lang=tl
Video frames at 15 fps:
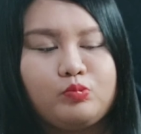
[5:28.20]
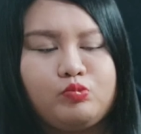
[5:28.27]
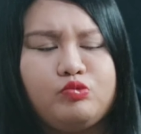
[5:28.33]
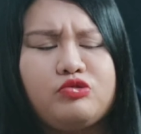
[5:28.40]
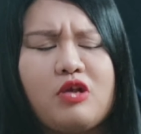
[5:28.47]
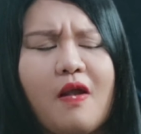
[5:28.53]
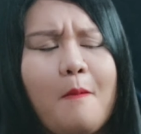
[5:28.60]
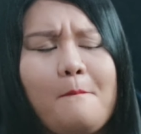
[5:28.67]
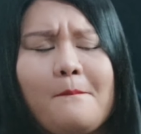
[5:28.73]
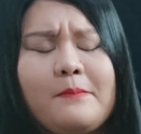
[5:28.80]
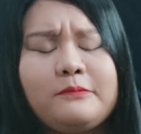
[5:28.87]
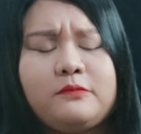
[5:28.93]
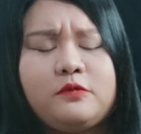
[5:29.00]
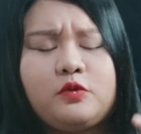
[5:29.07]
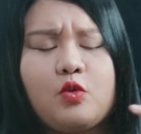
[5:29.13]
Yung hmm, sap,
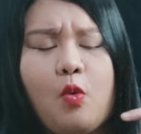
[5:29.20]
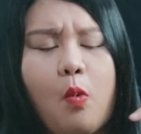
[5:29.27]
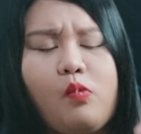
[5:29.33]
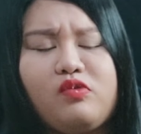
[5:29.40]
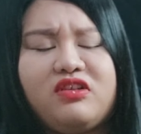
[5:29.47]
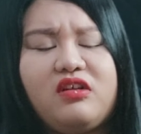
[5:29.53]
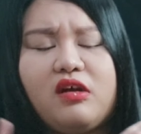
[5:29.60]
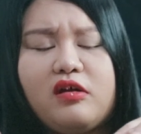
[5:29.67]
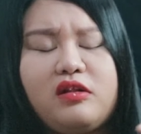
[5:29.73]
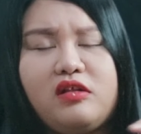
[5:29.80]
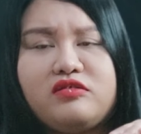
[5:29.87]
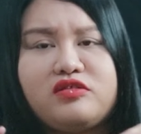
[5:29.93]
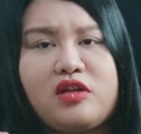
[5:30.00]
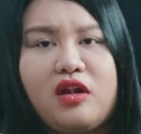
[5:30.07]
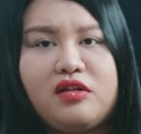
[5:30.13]
walang
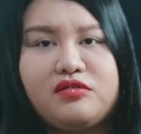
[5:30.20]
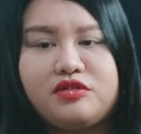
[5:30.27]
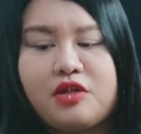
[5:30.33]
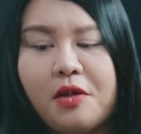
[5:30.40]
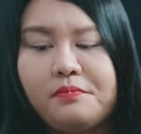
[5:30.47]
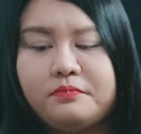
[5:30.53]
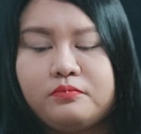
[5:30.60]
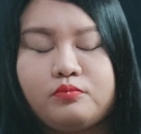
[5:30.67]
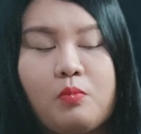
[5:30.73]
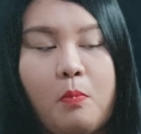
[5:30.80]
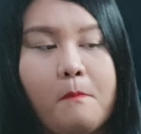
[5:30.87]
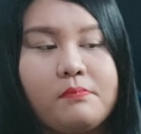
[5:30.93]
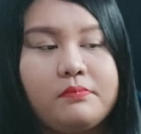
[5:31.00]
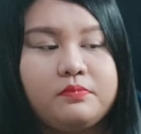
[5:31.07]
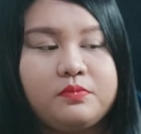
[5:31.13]
kalansa-lansa.
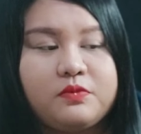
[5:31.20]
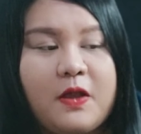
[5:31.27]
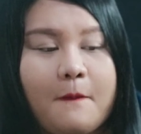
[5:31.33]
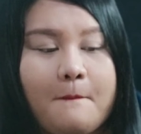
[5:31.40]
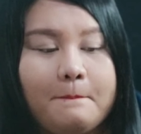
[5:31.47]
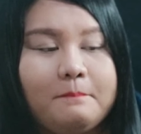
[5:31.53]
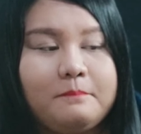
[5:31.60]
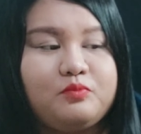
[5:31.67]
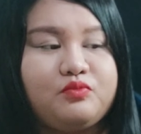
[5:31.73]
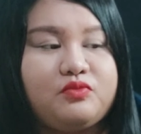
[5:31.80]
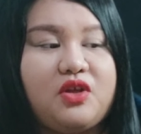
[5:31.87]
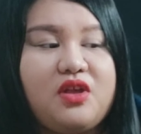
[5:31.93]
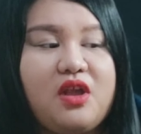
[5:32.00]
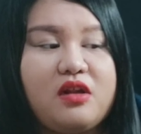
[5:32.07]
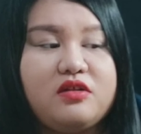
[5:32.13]

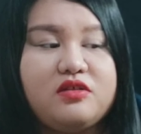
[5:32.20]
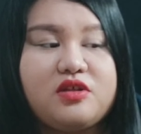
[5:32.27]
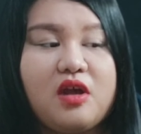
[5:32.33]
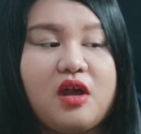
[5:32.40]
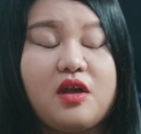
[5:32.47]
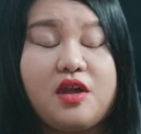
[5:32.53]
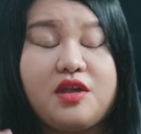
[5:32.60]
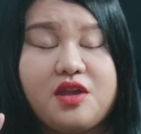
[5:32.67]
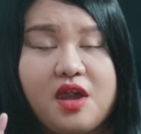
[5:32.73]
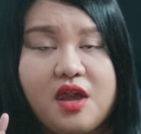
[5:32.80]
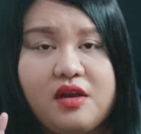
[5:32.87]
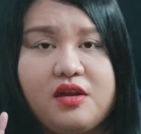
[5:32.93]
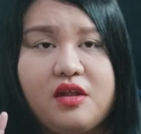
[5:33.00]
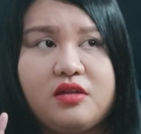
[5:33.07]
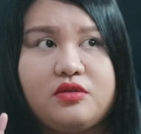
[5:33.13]
Nangyari sa
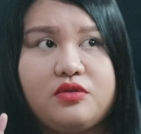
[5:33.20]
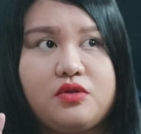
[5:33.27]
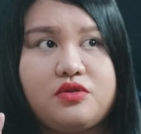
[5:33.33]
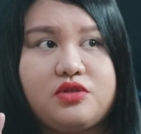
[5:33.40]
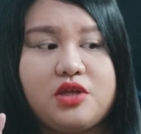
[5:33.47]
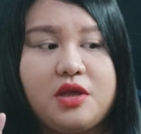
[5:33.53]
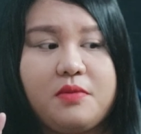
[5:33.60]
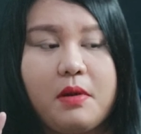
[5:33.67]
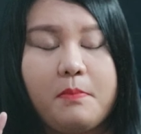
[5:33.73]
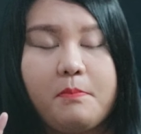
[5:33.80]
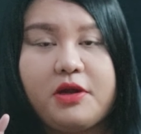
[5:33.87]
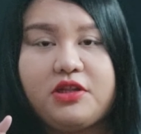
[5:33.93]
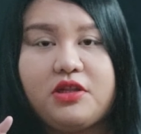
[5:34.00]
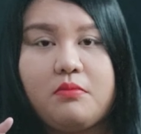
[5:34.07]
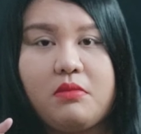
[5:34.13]
Cagayan and dun sa ibang
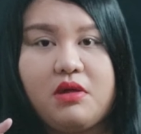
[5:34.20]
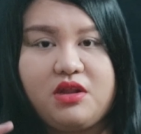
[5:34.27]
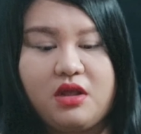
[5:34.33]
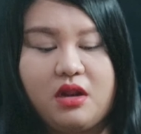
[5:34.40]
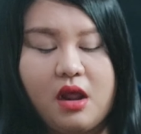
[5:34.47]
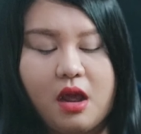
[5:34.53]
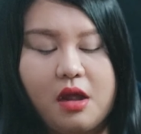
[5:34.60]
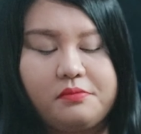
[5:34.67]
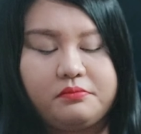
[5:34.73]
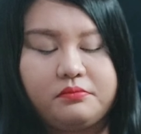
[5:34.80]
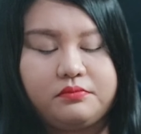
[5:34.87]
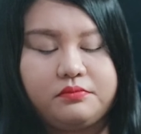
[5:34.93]
part ng Manila.